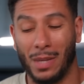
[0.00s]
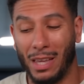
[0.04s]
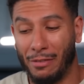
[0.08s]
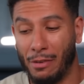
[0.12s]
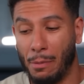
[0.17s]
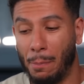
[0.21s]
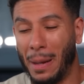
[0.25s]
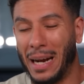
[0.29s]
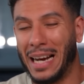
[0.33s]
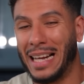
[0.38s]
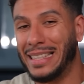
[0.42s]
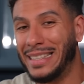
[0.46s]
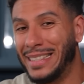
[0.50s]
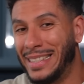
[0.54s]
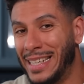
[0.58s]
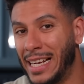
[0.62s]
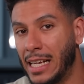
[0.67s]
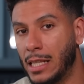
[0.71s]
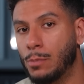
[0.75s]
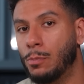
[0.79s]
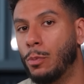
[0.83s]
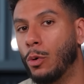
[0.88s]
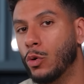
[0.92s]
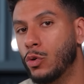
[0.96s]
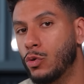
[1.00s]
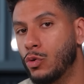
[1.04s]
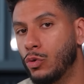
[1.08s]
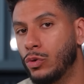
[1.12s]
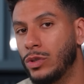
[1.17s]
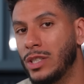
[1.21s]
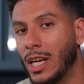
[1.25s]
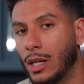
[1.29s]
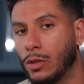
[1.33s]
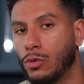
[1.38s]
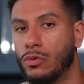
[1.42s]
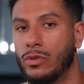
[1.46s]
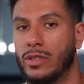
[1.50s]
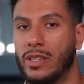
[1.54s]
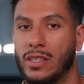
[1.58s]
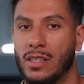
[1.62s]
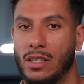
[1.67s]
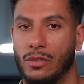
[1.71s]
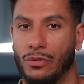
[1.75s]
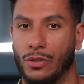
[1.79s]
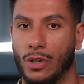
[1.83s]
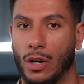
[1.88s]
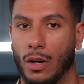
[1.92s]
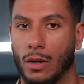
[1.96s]
mais il n'y avait pas la diète pour soutenir tous ces
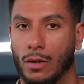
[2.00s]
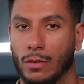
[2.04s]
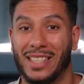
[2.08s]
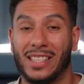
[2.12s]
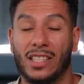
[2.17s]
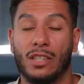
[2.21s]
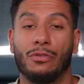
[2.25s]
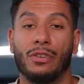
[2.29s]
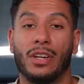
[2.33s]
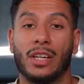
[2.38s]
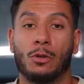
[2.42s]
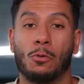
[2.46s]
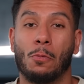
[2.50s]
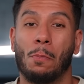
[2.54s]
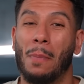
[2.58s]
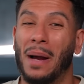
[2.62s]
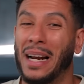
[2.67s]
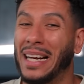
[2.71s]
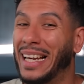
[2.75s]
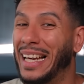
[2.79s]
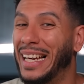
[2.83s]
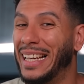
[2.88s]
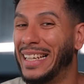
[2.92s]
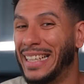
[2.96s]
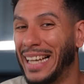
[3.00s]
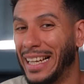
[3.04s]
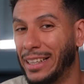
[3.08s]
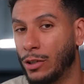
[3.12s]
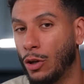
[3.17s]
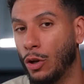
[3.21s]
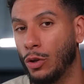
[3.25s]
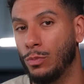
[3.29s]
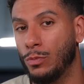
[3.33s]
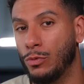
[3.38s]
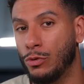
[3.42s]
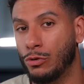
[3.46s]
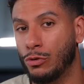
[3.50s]
efforts. Et ce qui fait que malgré 4 ans de